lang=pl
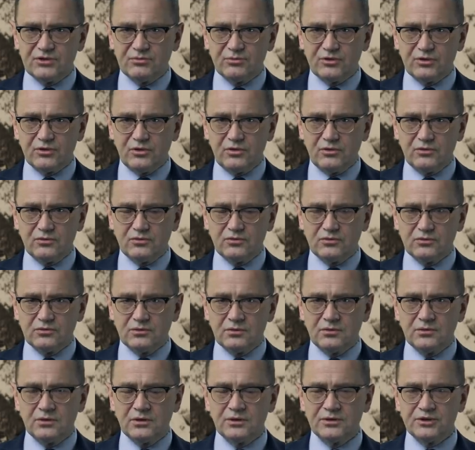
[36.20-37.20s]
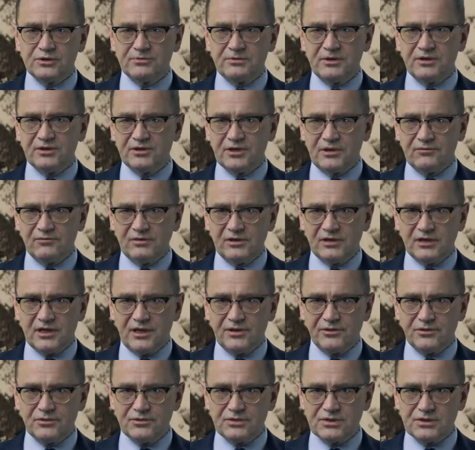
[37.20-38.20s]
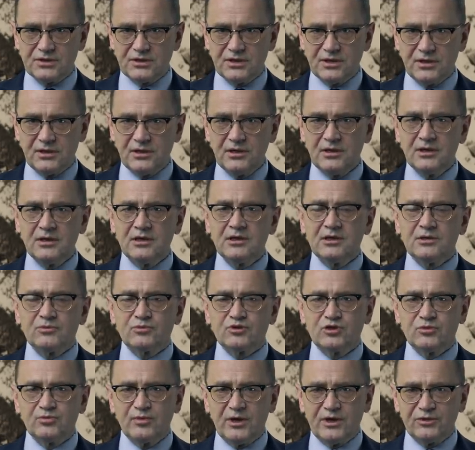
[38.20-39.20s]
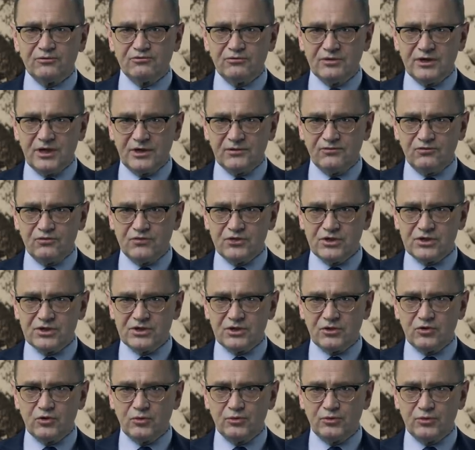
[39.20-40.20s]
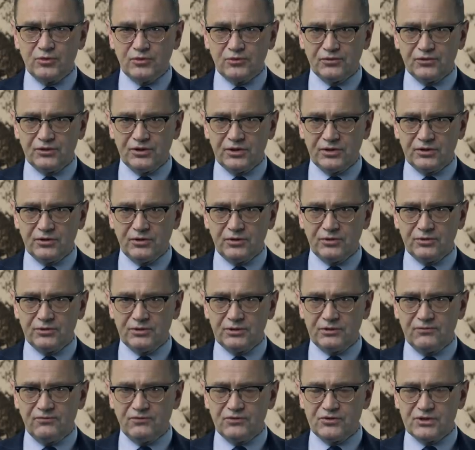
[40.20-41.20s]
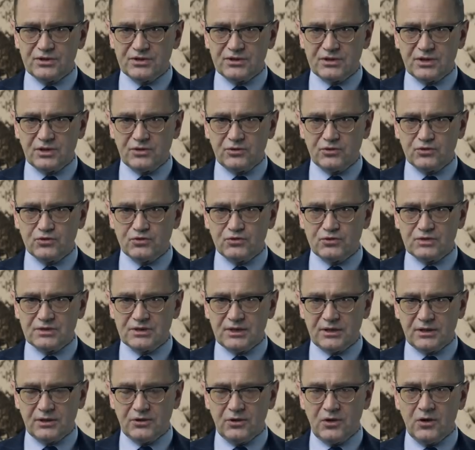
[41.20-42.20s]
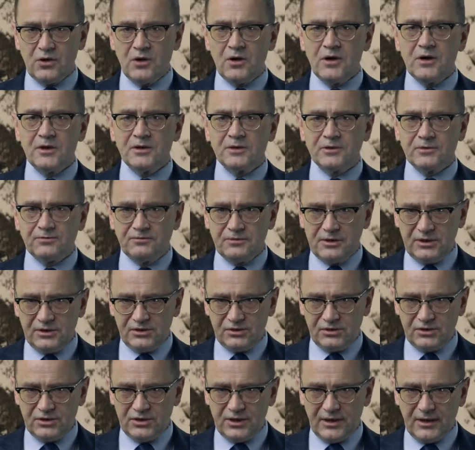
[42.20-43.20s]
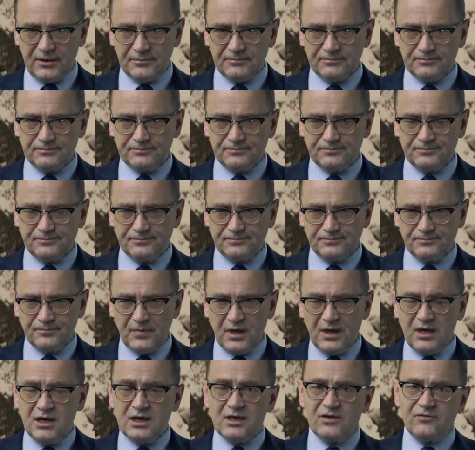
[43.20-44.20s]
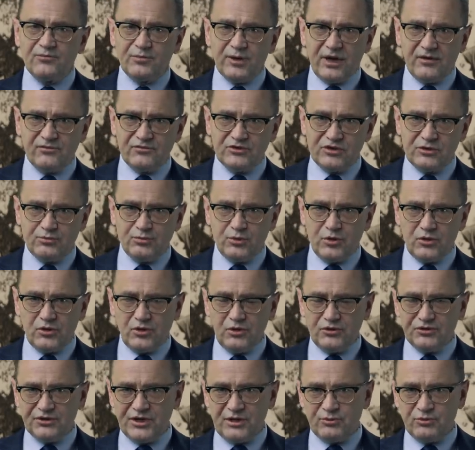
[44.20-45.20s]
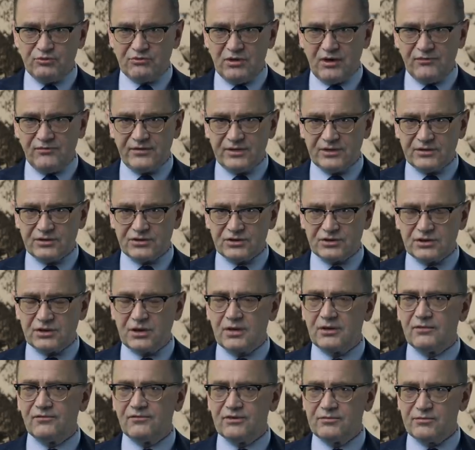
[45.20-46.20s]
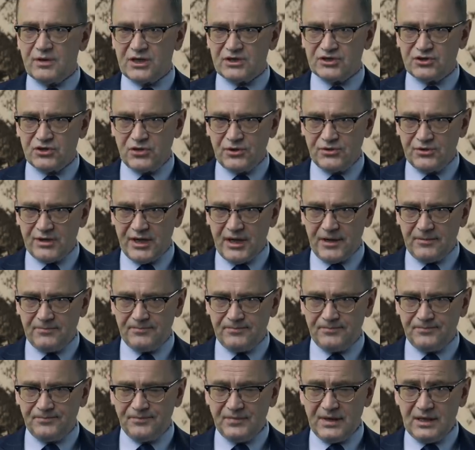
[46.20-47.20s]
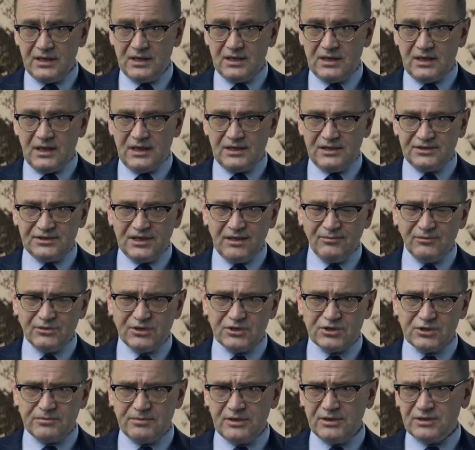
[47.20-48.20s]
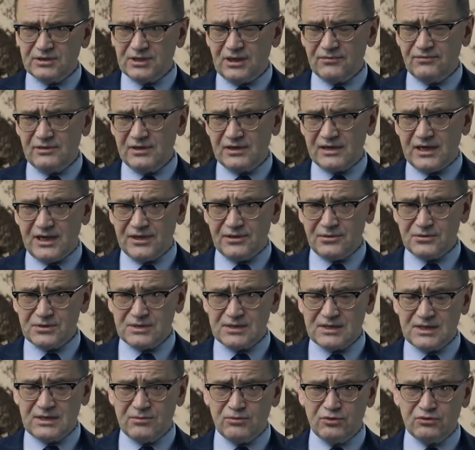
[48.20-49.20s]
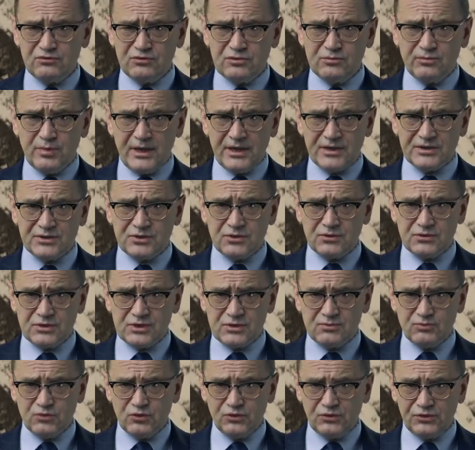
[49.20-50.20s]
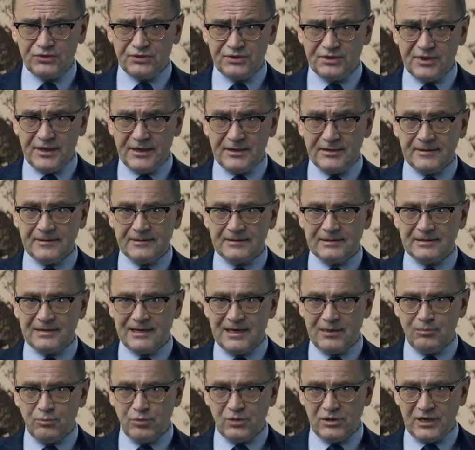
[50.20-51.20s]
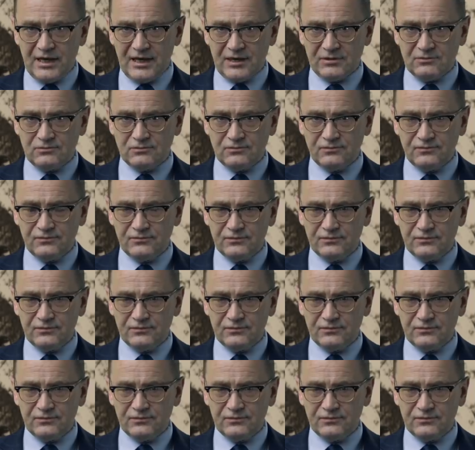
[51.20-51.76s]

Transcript: roku święta wielkanocne przypadły na 25 i 26 kwietnia. Wprawdzie pogoda była wręcz wymarzona, ale tamte święta wielkanocne były bardzo smutne dla Polaków,